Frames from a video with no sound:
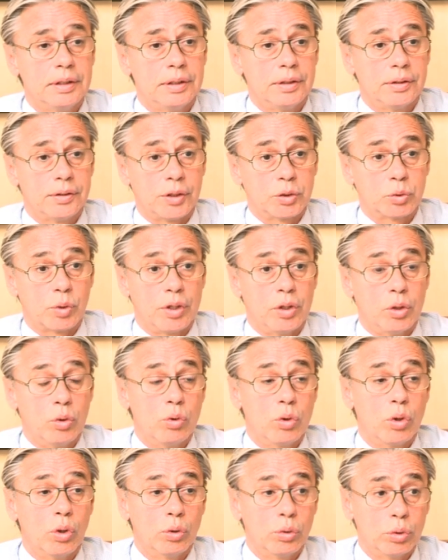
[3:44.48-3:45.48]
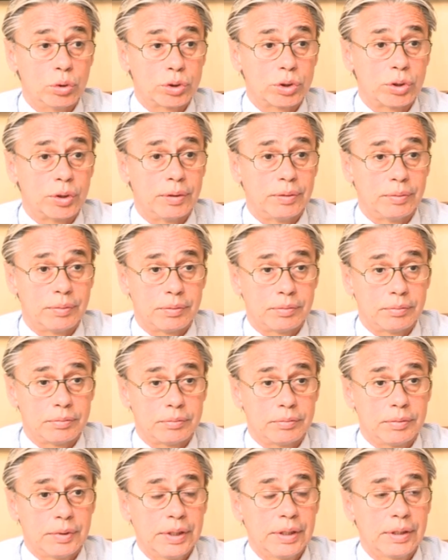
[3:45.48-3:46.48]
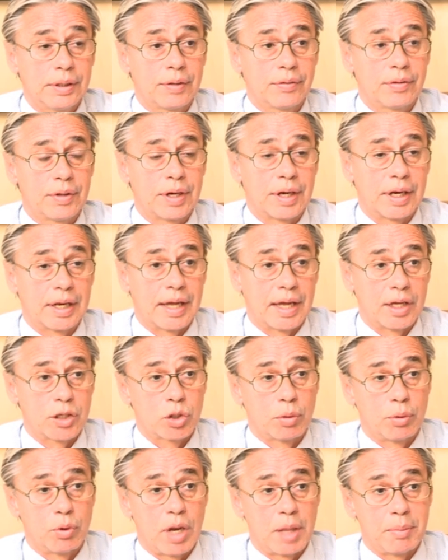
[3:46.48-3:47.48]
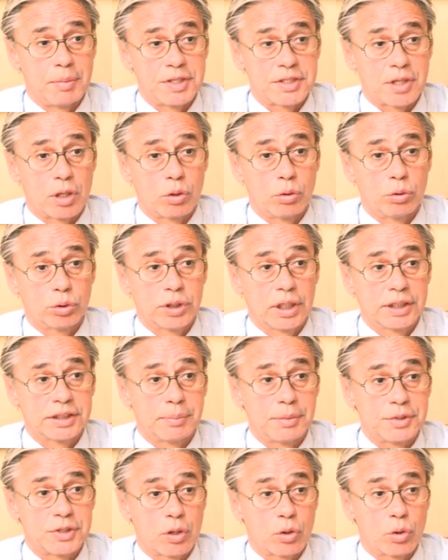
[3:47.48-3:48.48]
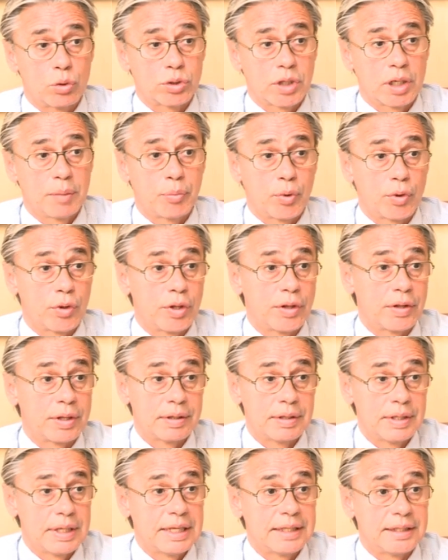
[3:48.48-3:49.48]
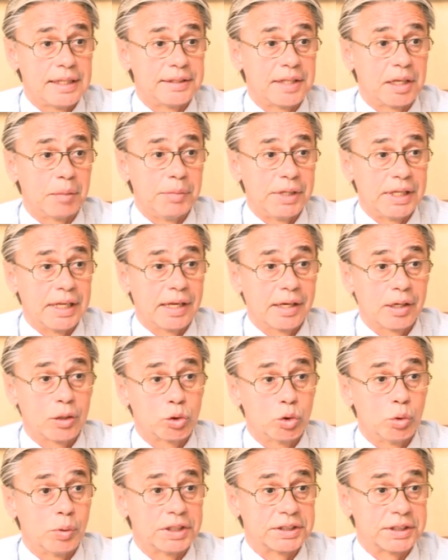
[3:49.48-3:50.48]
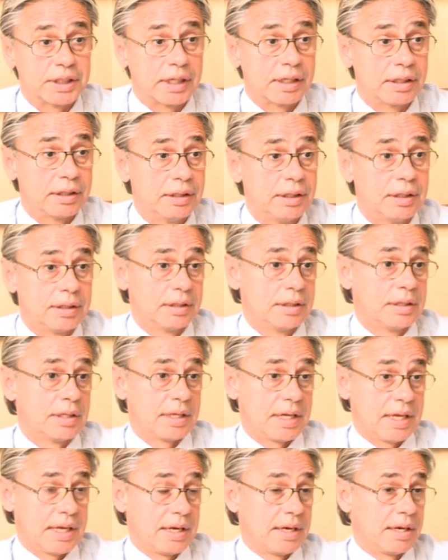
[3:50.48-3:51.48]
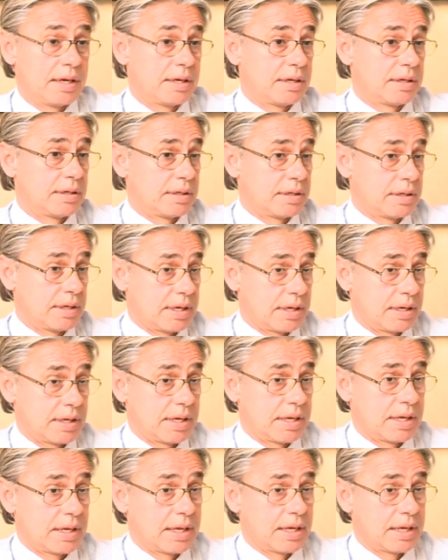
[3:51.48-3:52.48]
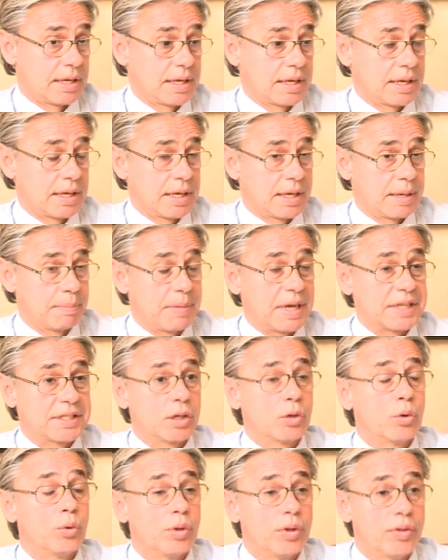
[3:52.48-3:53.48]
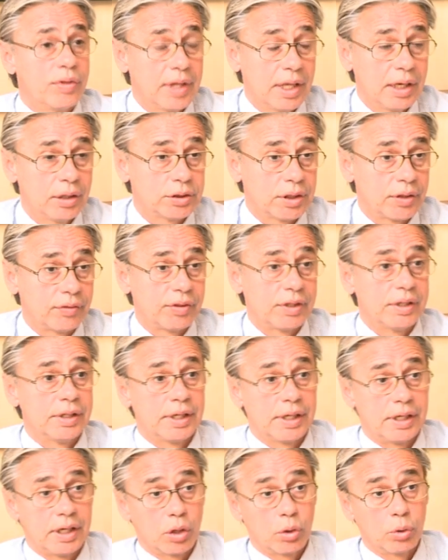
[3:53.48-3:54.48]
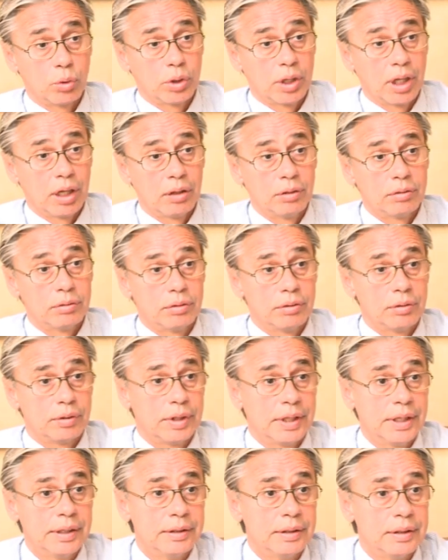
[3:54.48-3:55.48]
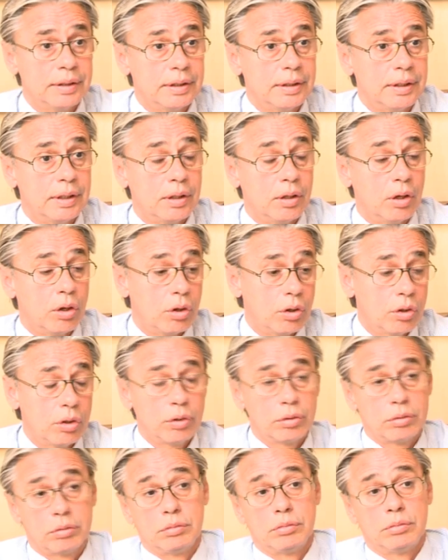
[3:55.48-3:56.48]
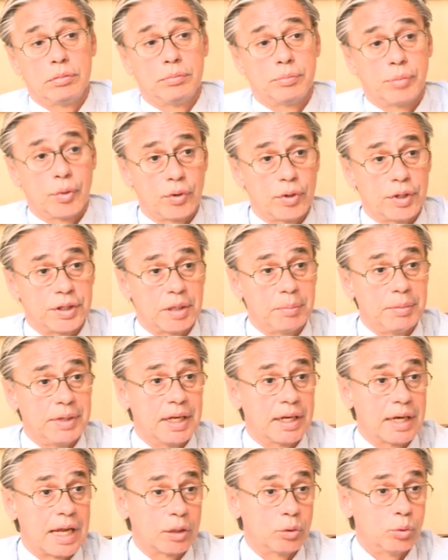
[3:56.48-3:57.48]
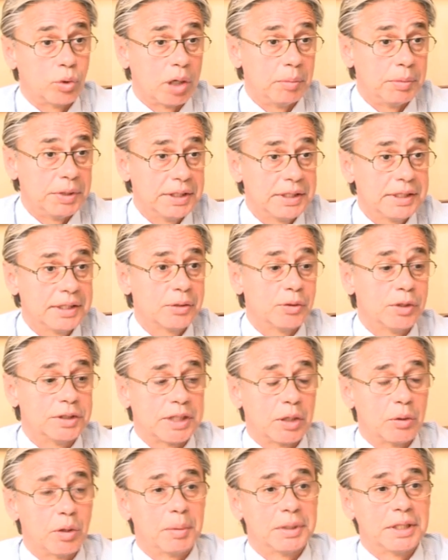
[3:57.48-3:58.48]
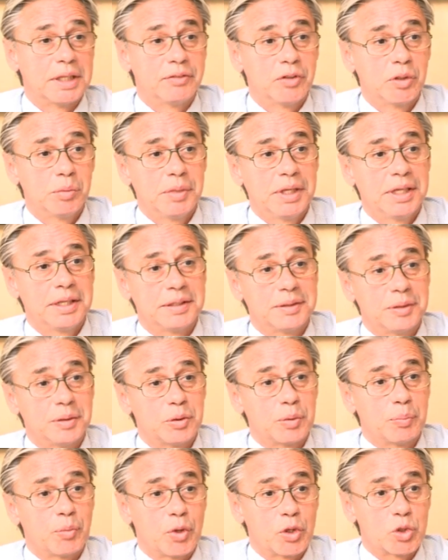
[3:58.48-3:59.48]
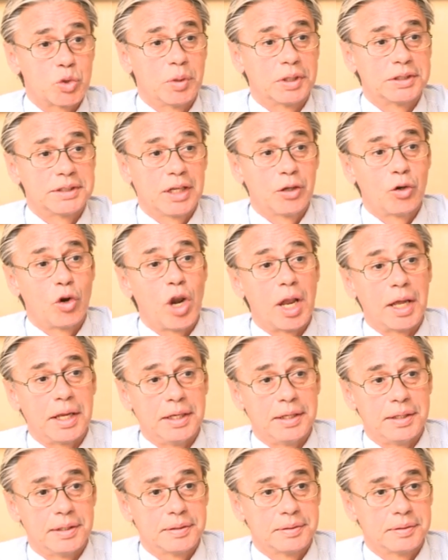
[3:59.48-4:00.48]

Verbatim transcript: Entonces, cuando un concurso ¿eh? decir, recae sobre un administrador concursal, este administrador concursal puede determinar subastar en eh, base judicial, es decir, en el juzgado, o puede determinar actualmente, con esta nueva plataforma, poder subastar online.